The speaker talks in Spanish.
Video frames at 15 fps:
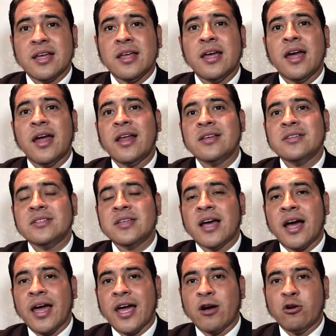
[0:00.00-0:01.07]
hacer
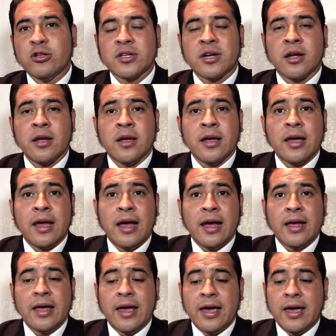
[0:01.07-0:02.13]
injerencia en otra
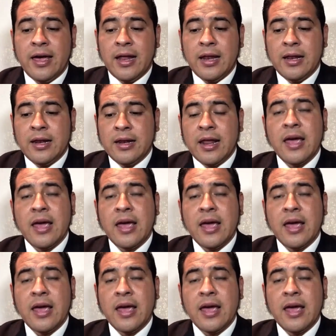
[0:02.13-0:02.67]
El